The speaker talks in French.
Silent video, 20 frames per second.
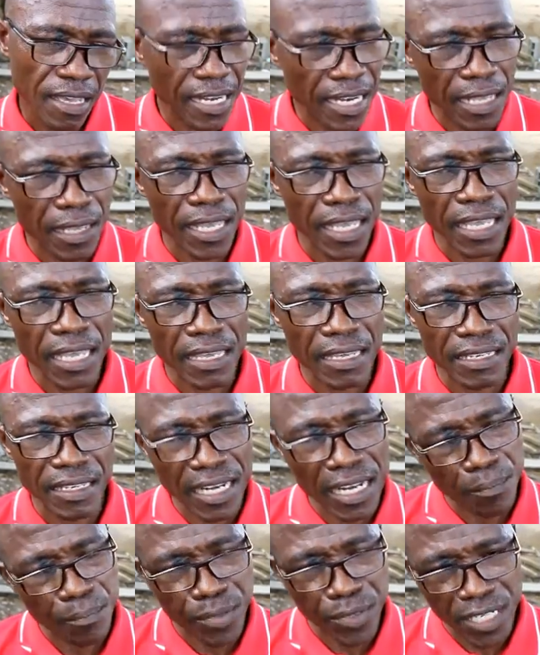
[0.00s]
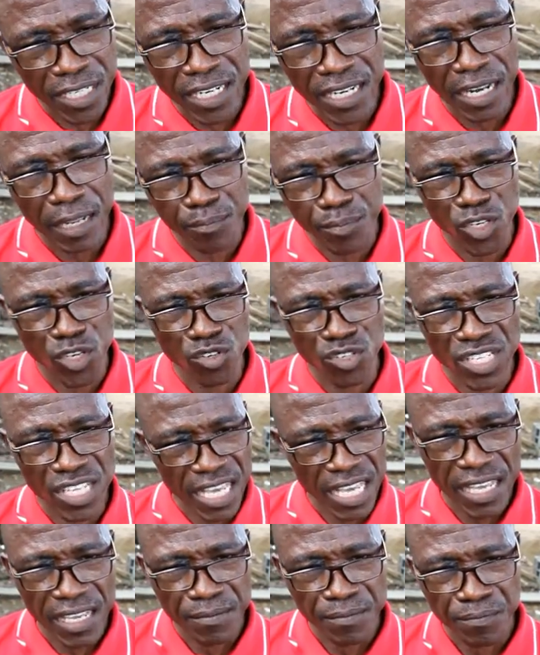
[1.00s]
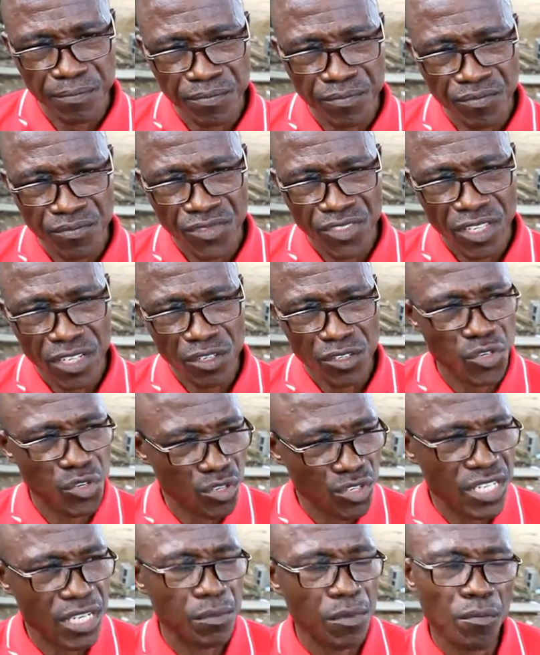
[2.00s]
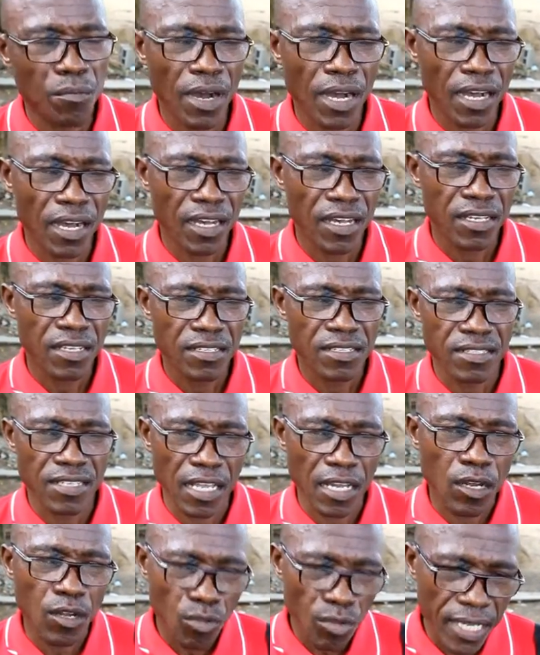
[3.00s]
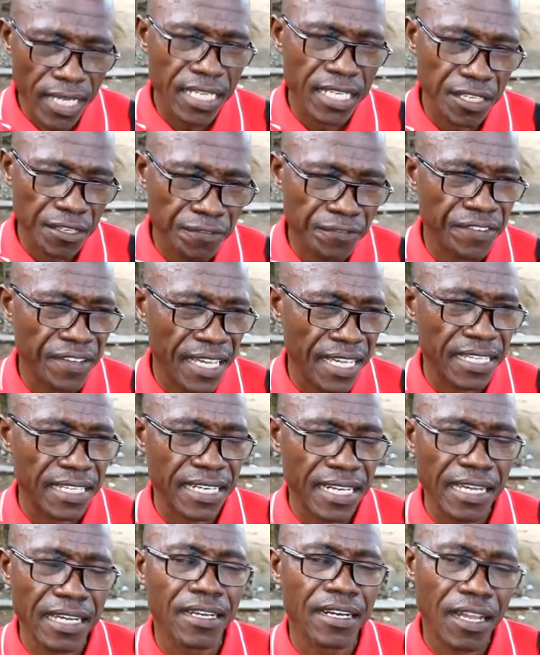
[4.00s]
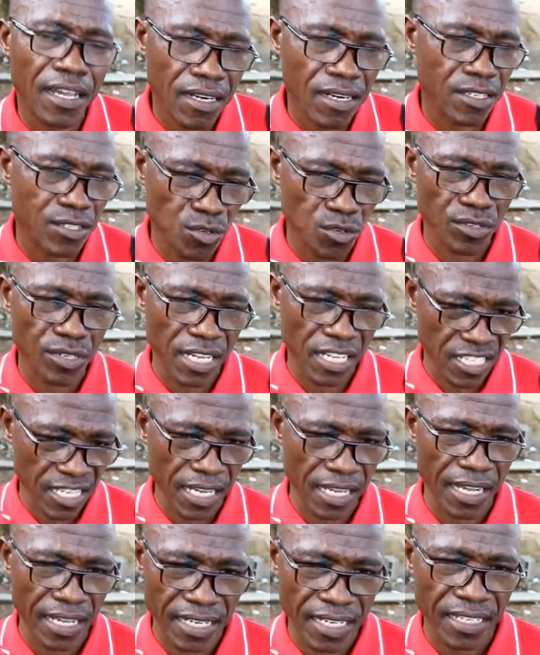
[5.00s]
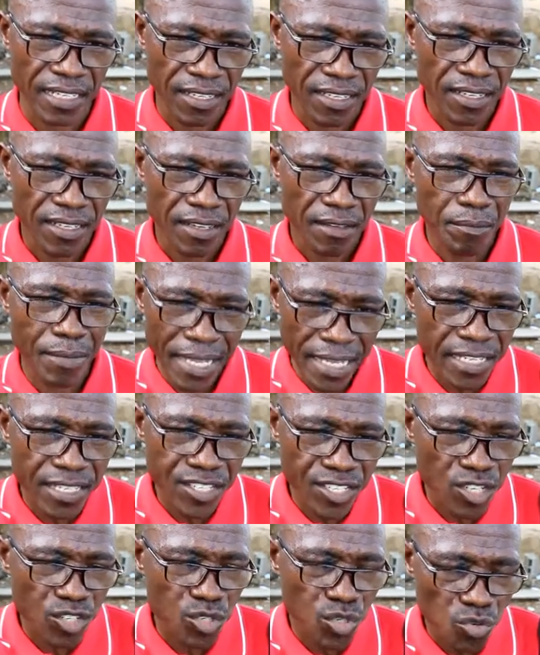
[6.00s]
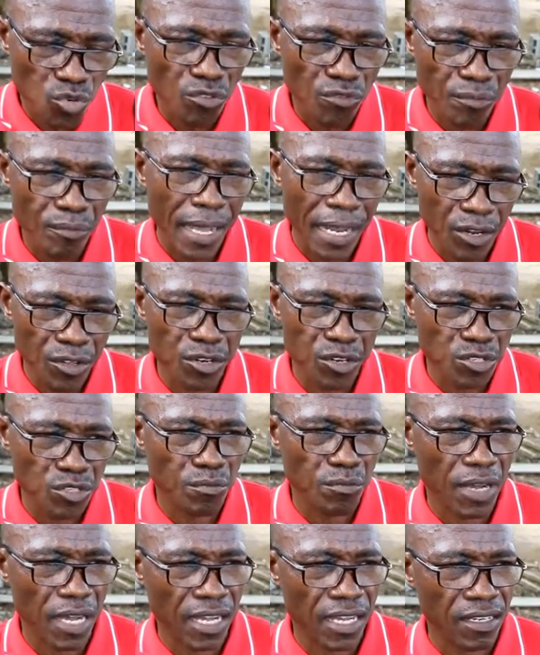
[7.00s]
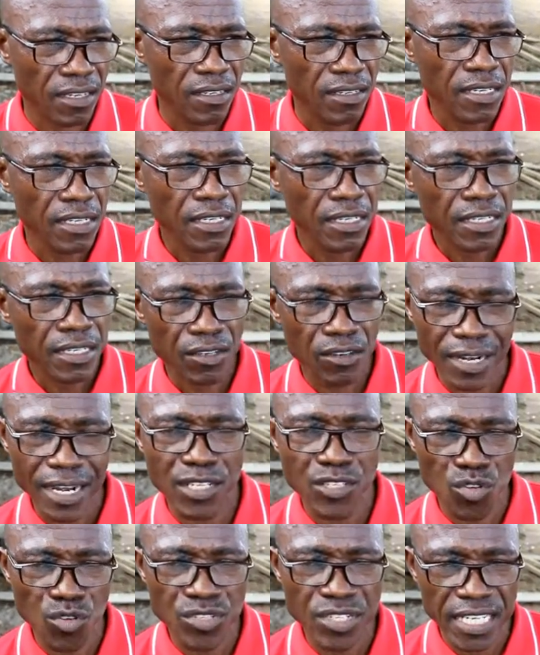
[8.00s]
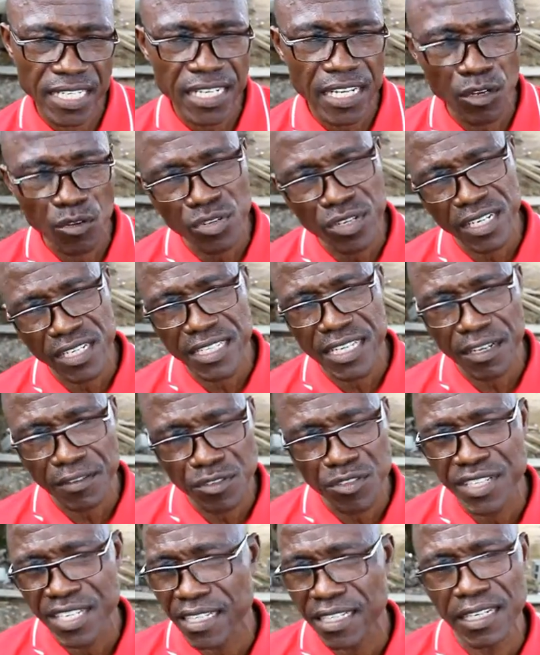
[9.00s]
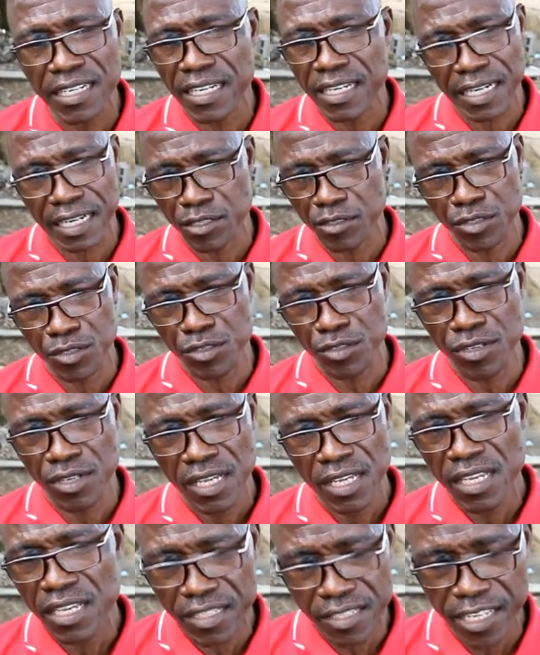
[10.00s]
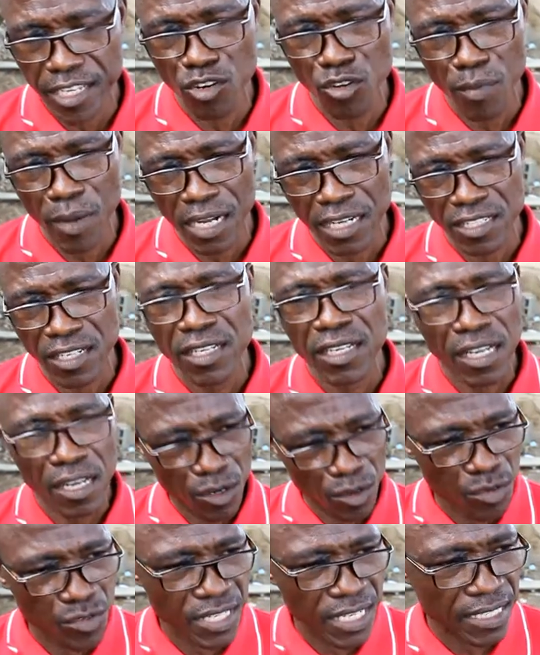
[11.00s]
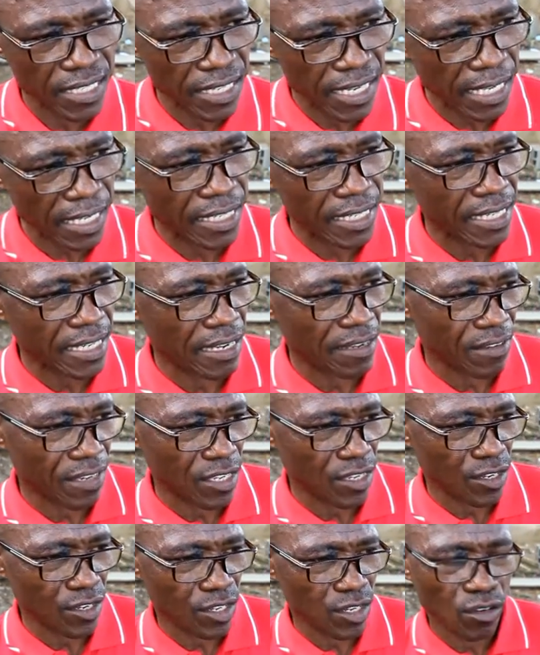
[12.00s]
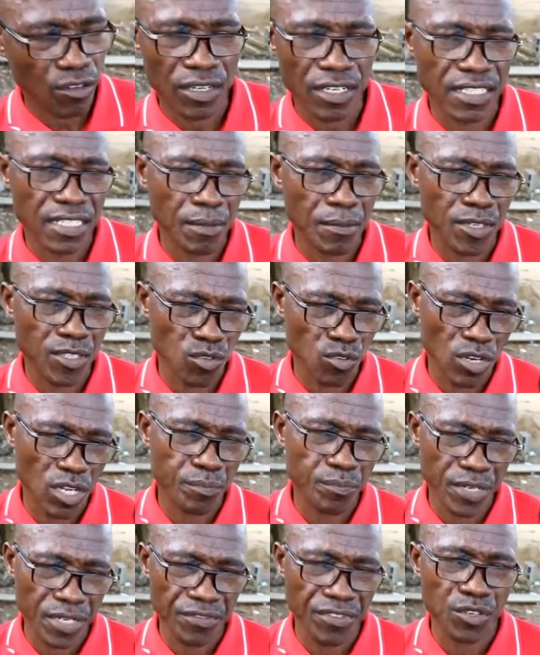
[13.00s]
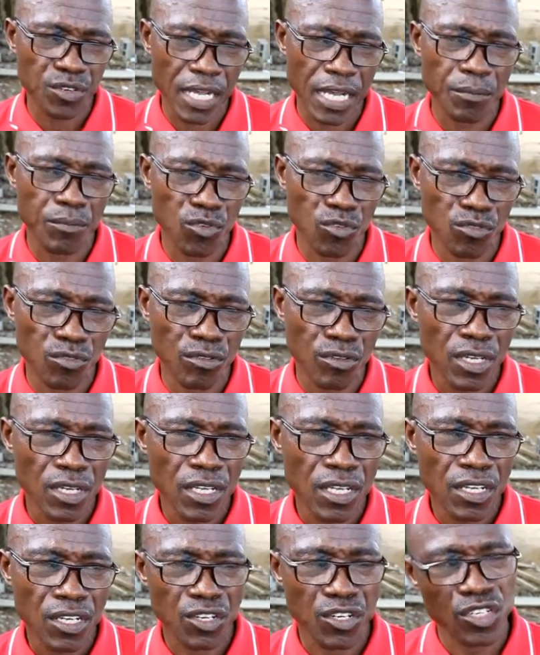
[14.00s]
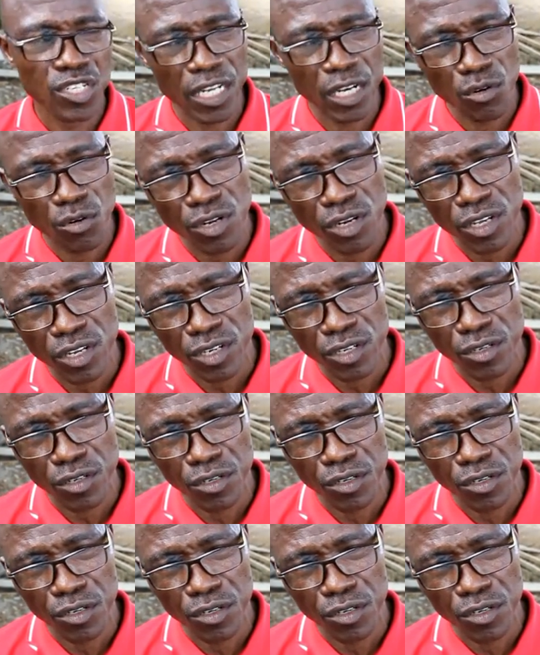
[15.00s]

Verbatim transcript: elle il, est, il est pionnier. Deuxièmement, c'est lui qui fait des grands résultats chaque année. Mais il se trouve malheureusement que la société lui réserve une certaine ingratitude. Et c'est dommage. Le syndicat des travailleurs dans l'esclavage scolaire privé du Cameroun, que j'ai l'honneur